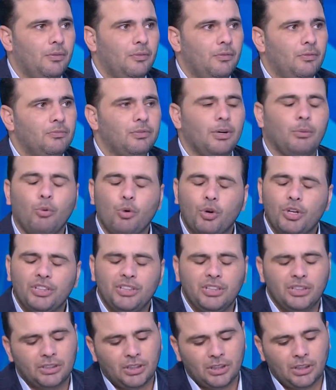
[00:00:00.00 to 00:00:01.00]
فممكن
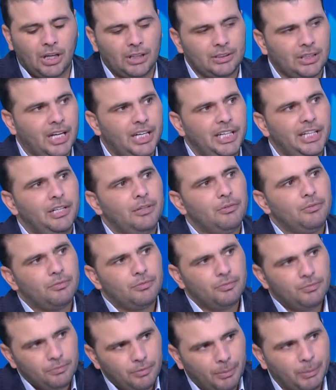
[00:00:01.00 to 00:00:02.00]
دي تضغط عليه
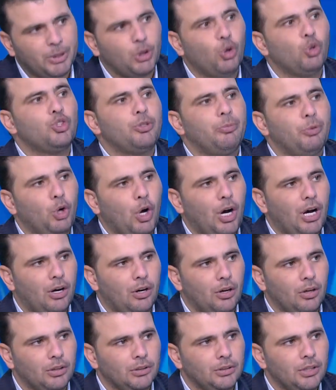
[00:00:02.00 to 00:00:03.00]
فما تاخدش منه حاجه
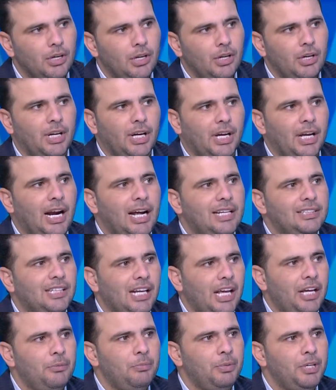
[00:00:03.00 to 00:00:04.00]
خالص لكن انا عايز
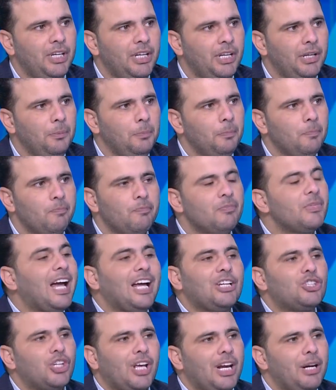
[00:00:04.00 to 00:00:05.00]
لعيب يجي
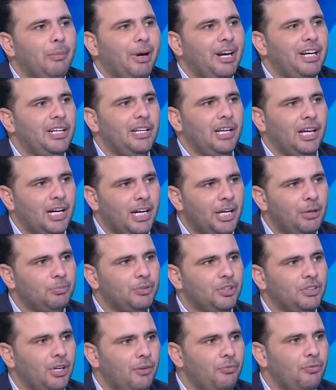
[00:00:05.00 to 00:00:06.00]
محدش يتكلم عليه انا
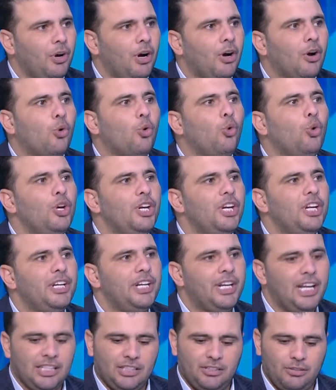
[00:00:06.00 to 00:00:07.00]
جبت صفقه كل
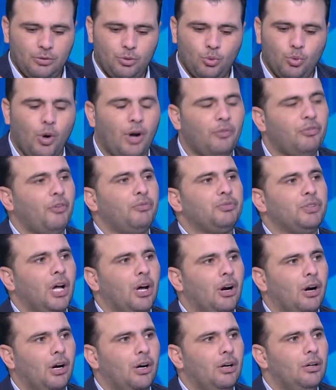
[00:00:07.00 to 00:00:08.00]
الناس واقفه في
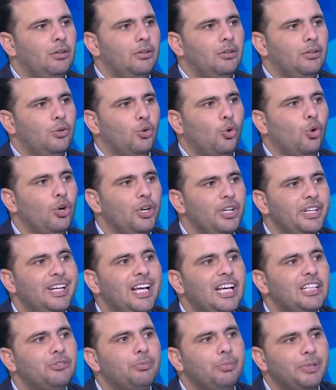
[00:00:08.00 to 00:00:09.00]
ظهرها كل
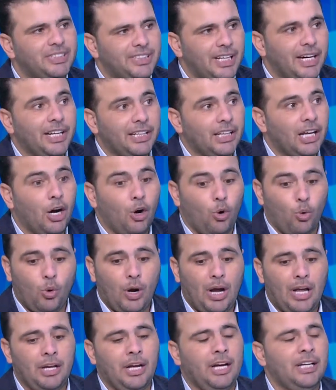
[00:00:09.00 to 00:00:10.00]
الناس بتساندها هو
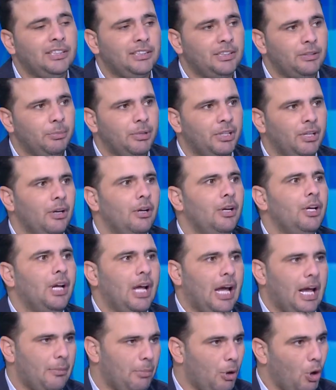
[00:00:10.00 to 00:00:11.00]
هيحس ب...
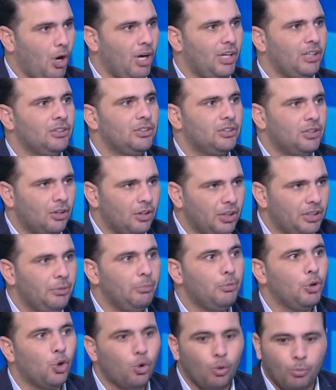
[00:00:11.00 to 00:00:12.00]
هيبقى واخد الثقه دي
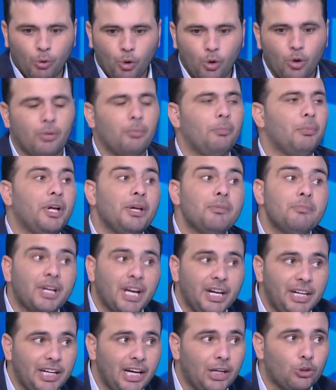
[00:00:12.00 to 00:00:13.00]
من الجمهور
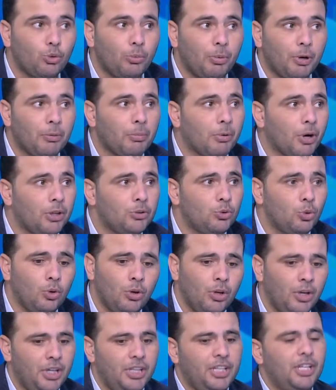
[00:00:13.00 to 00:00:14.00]
بامكانياته بخبراته
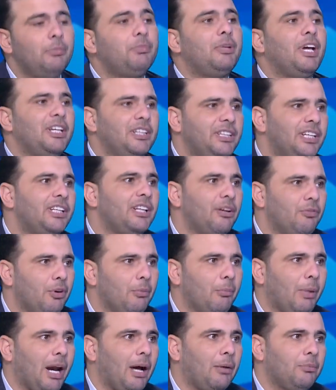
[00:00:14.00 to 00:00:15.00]
يبدا يديك ده في
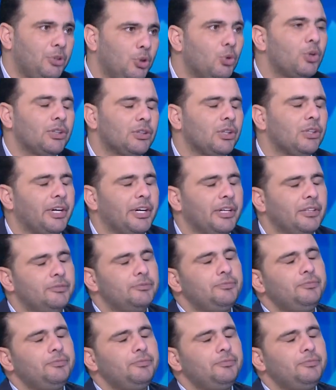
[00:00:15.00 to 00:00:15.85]
الملعب دي وجهه نظري يعني